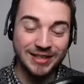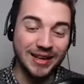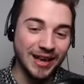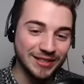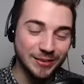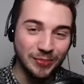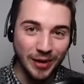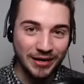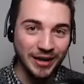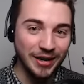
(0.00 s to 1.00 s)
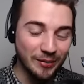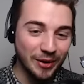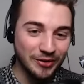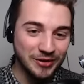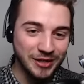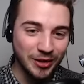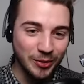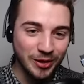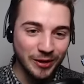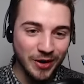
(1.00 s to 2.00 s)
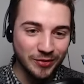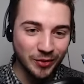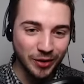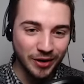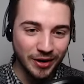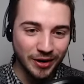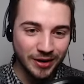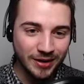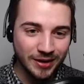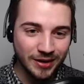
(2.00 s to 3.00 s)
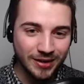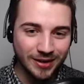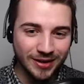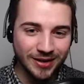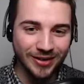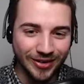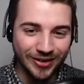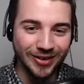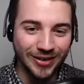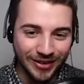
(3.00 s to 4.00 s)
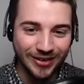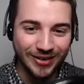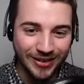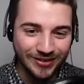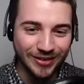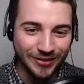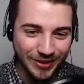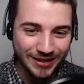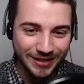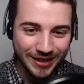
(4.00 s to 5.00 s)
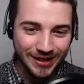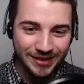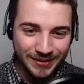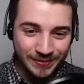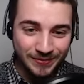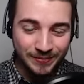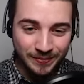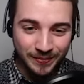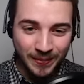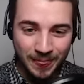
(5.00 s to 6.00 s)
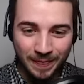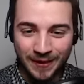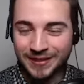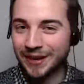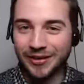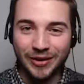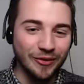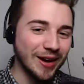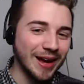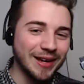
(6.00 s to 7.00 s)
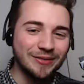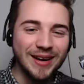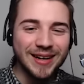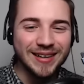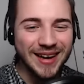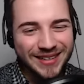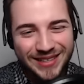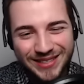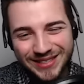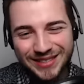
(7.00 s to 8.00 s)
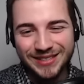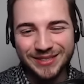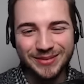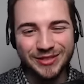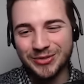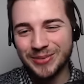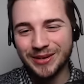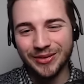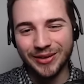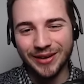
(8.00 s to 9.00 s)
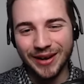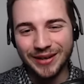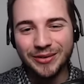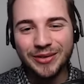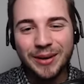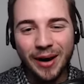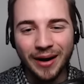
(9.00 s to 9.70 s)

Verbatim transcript: ist der krasseste Prank, der in der Minecraft-Szene, glaube ich, je gemacht wurde. Alter, oder? Junge, das war richtig krass. oh, das war wirklich Und ihr seid drauf reingefallen. Ihr seid einfach drauf reingefallen. Oh, ihr dachtet, dass, dass, dass, wir so spielen würden. Ey, nie und nimmer.